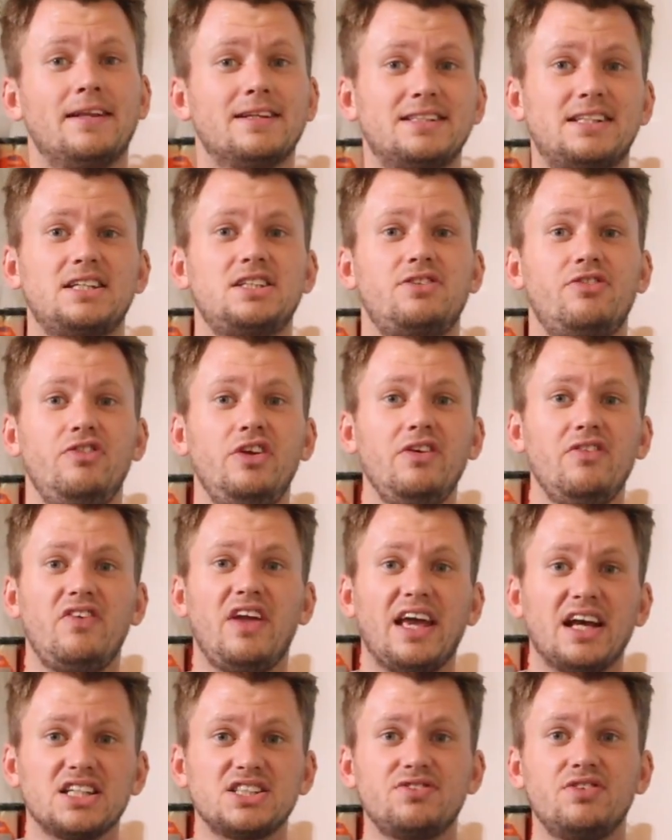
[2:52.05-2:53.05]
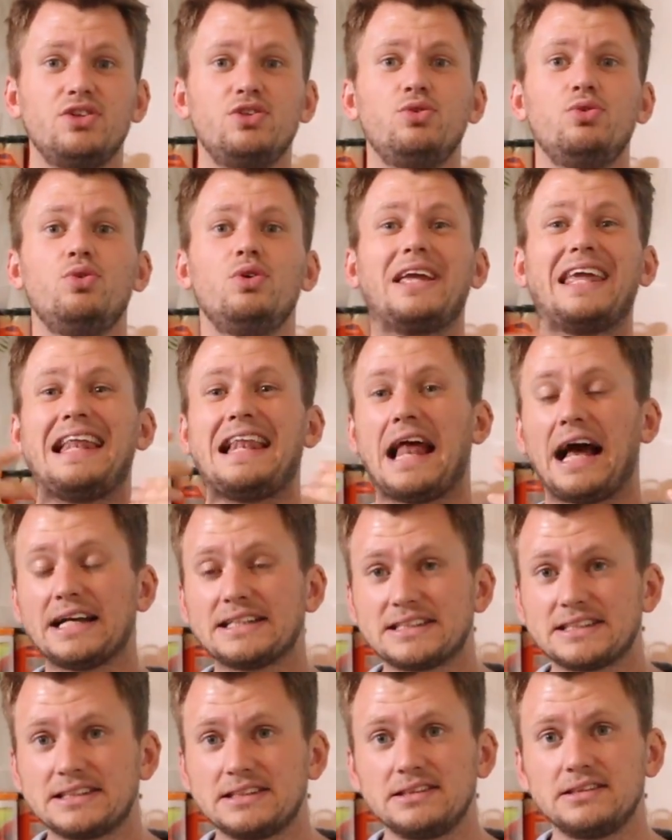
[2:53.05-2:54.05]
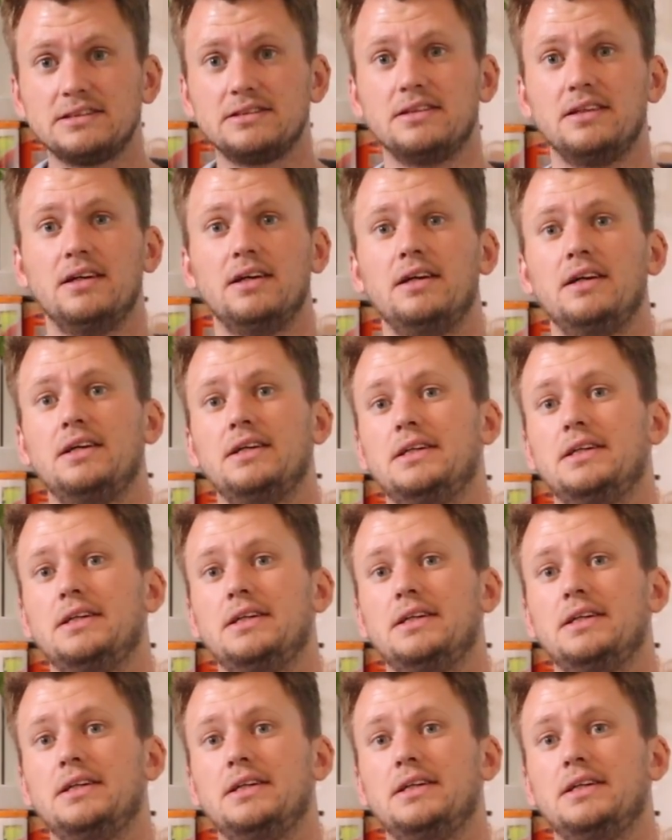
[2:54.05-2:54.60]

Das heißt, wie wäre es, wenn du gelassen